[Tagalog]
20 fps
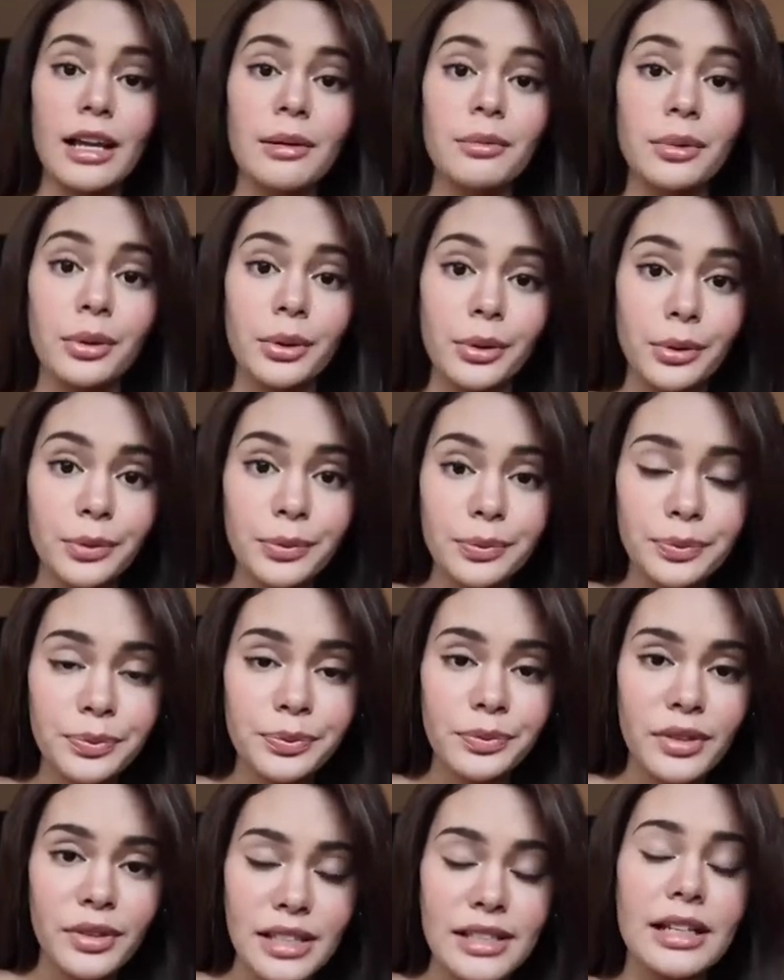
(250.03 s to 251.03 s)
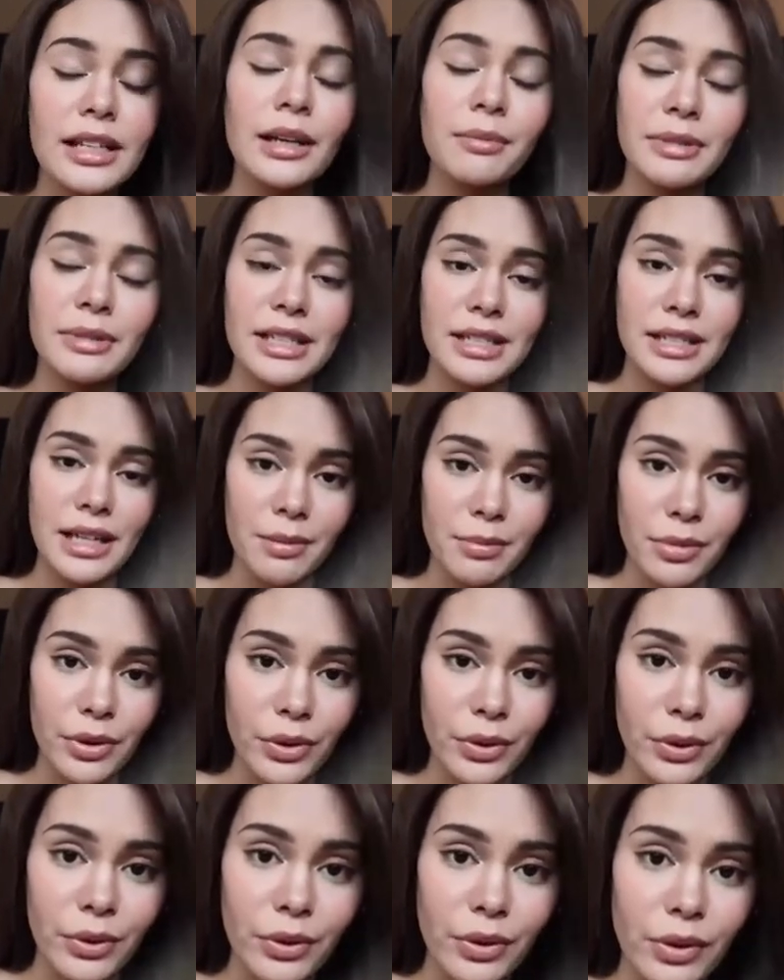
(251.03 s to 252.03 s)
Alam mo, isa lang
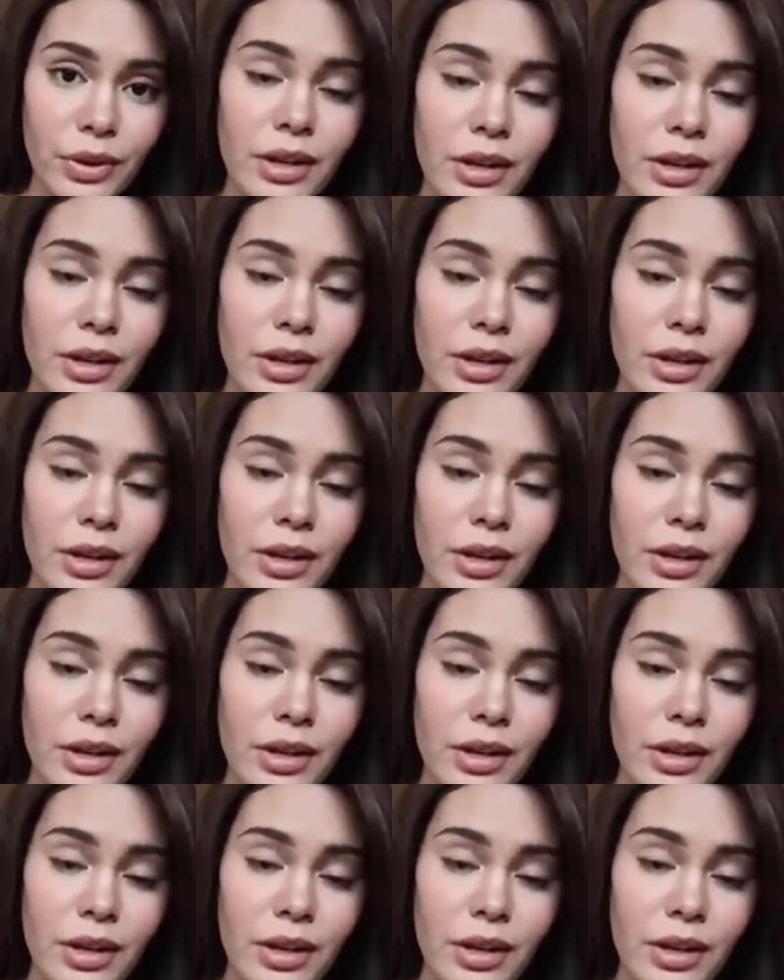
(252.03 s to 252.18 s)
masasabi ko.